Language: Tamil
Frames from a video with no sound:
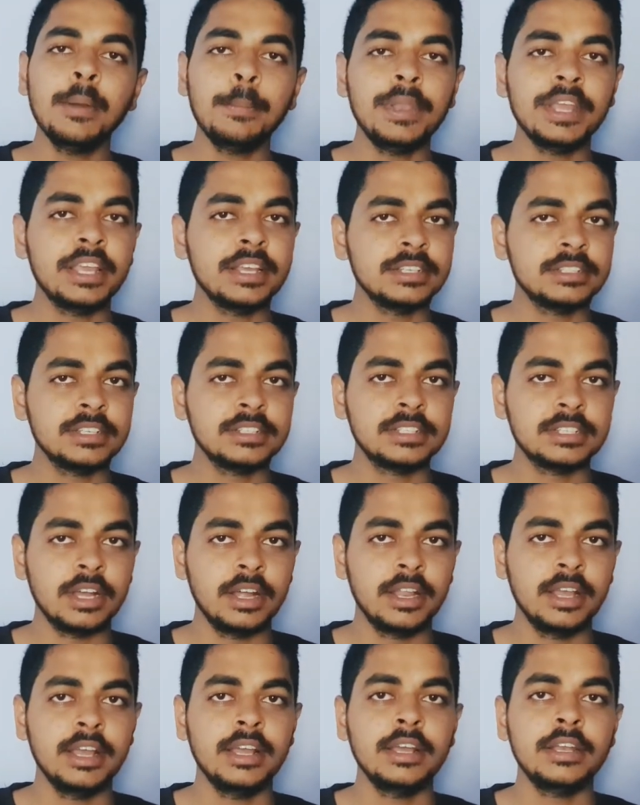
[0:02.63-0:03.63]

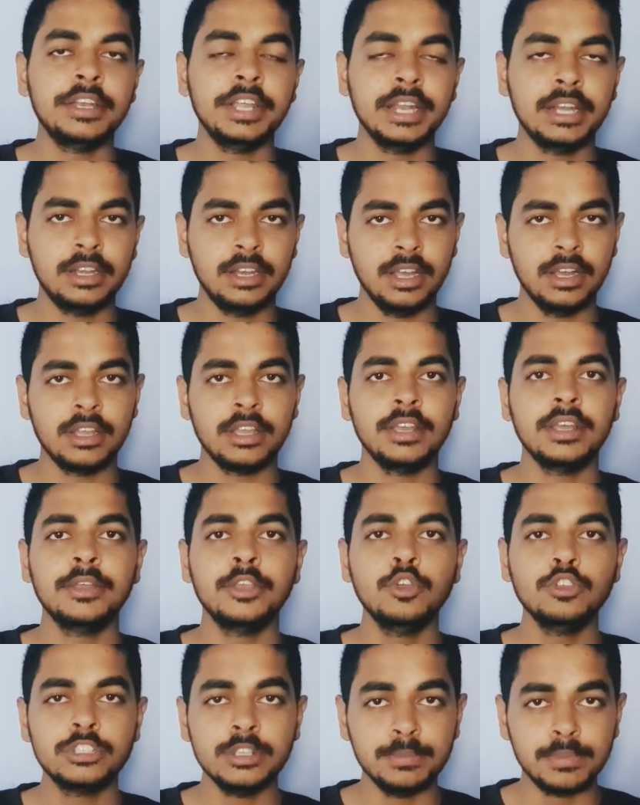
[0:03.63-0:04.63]
அப்ளிகேஷன்ஸான டிக்டாக்கு
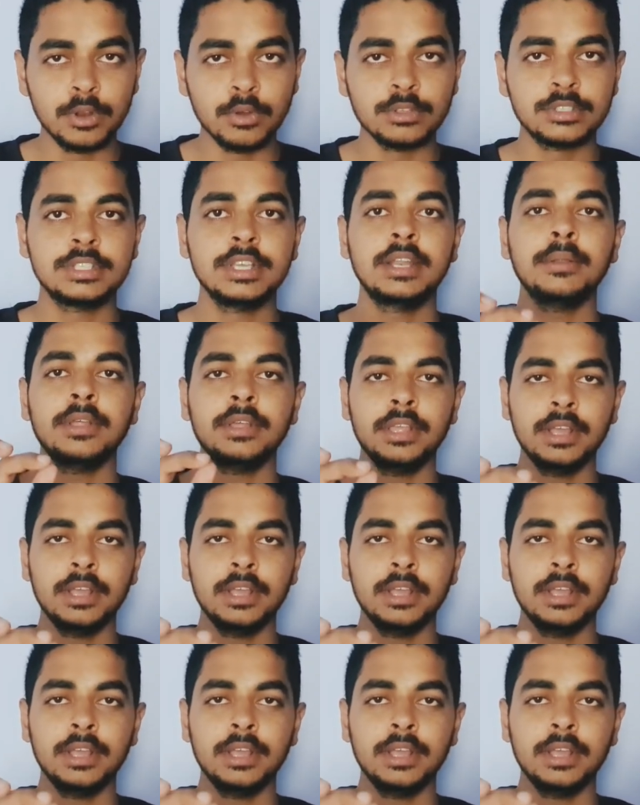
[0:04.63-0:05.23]
யூசி ப்ரௌசர்